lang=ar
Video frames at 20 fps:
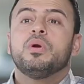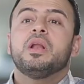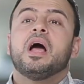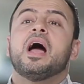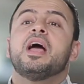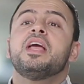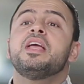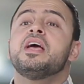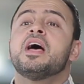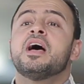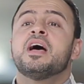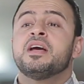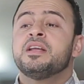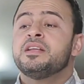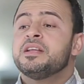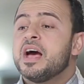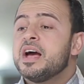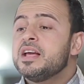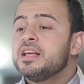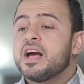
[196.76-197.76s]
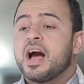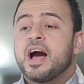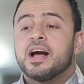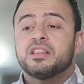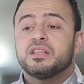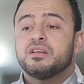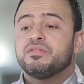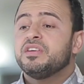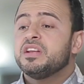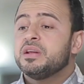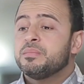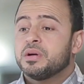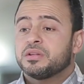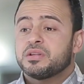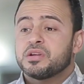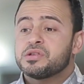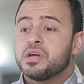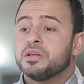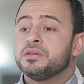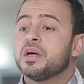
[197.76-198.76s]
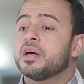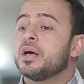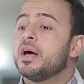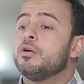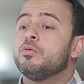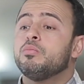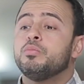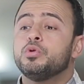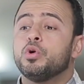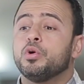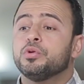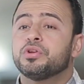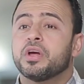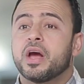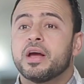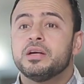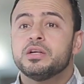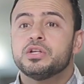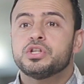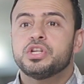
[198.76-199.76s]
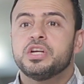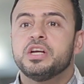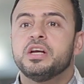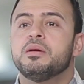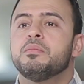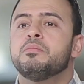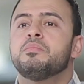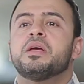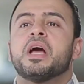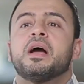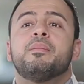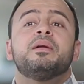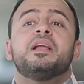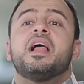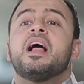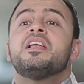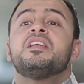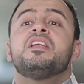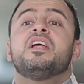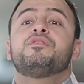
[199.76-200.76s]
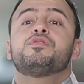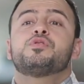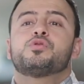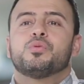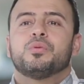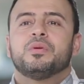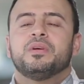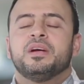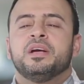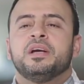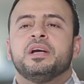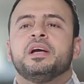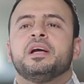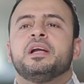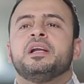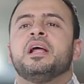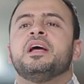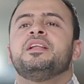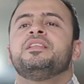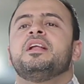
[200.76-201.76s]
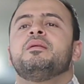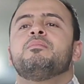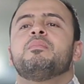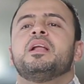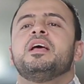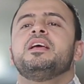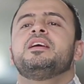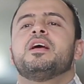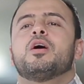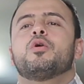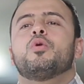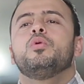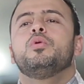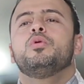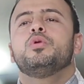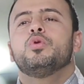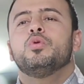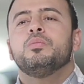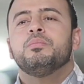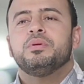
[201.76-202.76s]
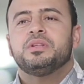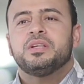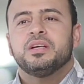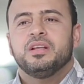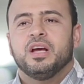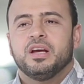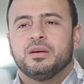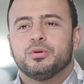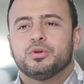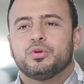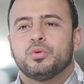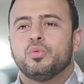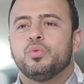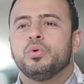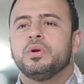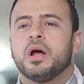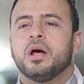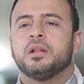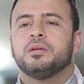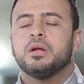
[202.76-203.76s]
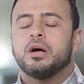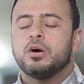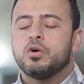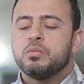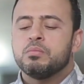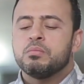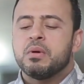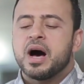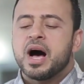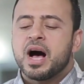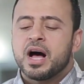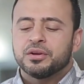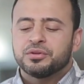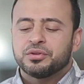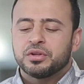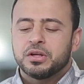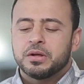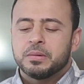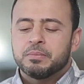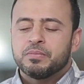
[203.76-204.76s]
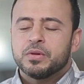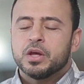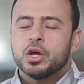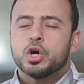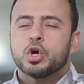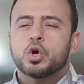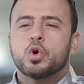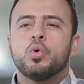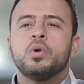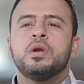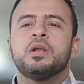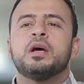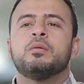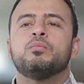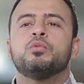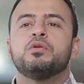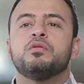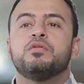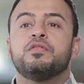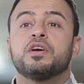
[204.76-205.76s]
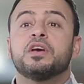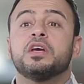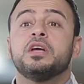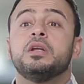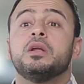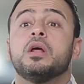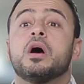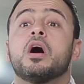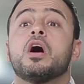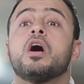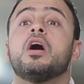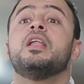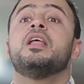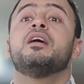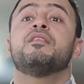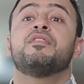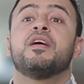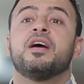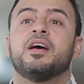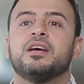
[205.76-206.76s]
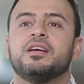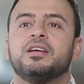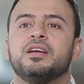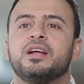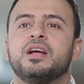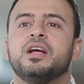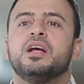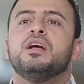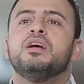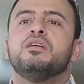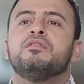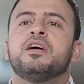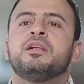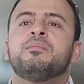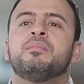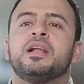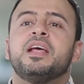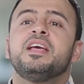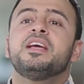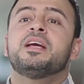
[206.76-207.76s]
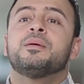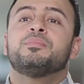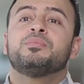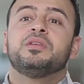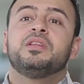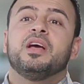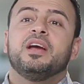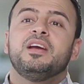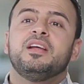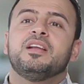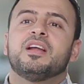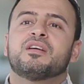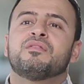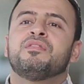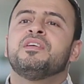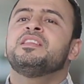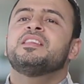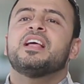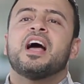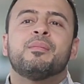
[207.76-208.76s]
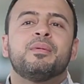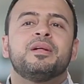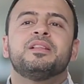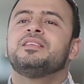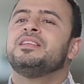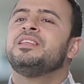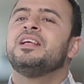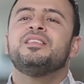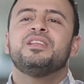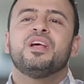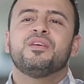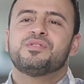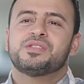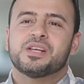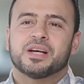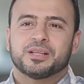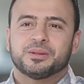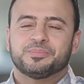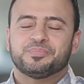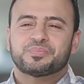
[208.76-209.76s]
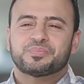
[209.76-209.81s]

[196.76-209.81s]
والحقيقة إن أي حد فينا بيتصدق أو بيعطي أي شيء بيعملها لنفسه لأن الملائكة كل يوم بتدعي بتقول اللهم أعطي كل منفق خلفا فالملائكة بتدعي لك فأنت عملت ده لنفسك